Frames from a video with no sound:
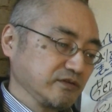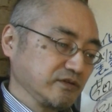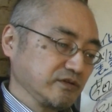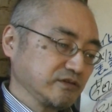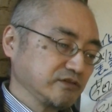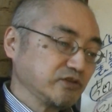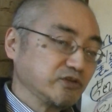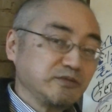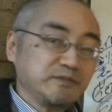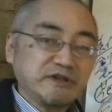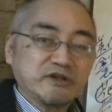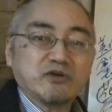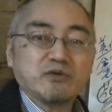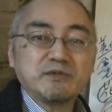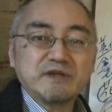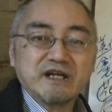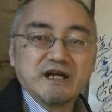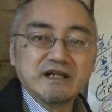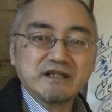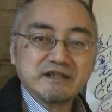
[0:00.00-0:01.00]
そういう見込
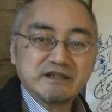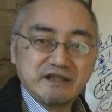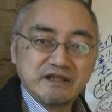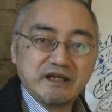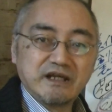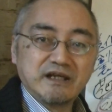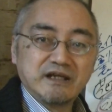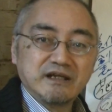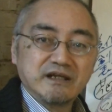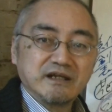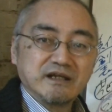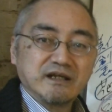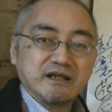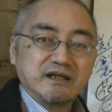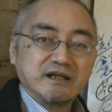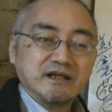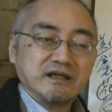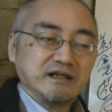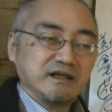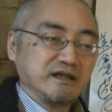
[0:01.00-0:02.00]
みがあって、
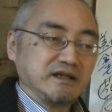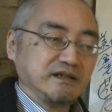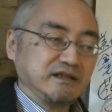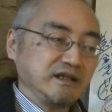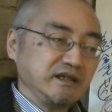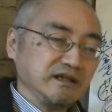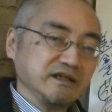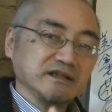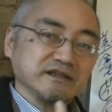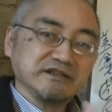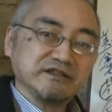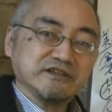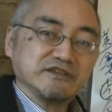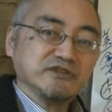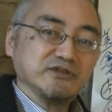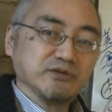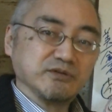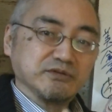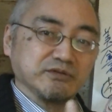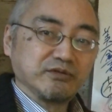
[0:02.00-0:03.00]
えー、ね、事
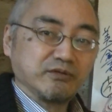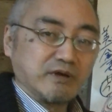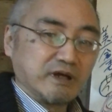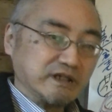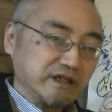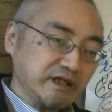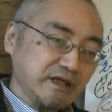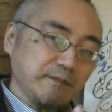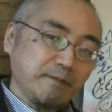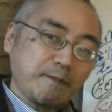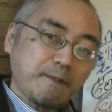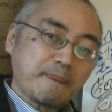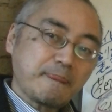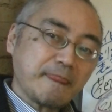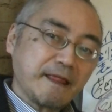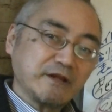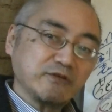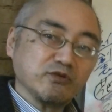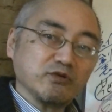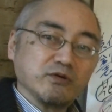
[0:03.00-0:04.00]
業とかね
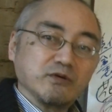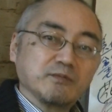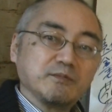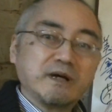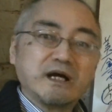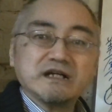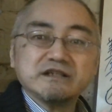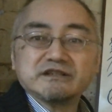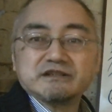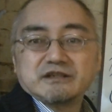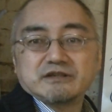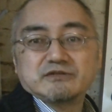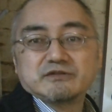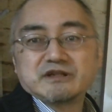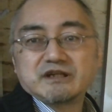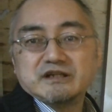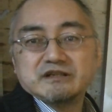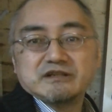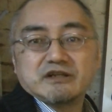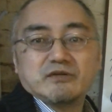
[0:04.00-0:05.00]
あの回してる
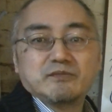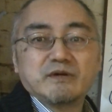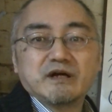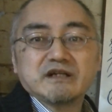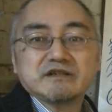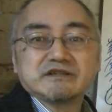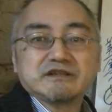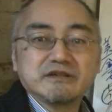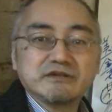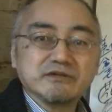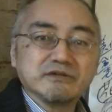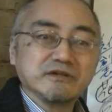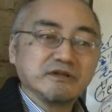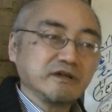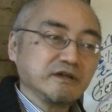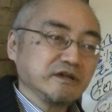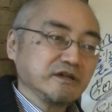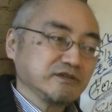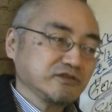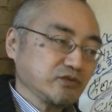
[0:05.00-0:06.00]
経済を回している
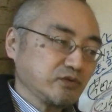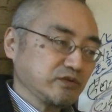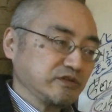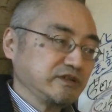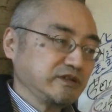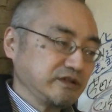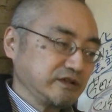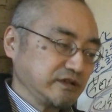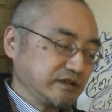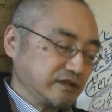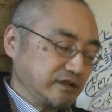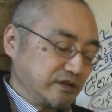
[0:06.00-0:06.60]
そこに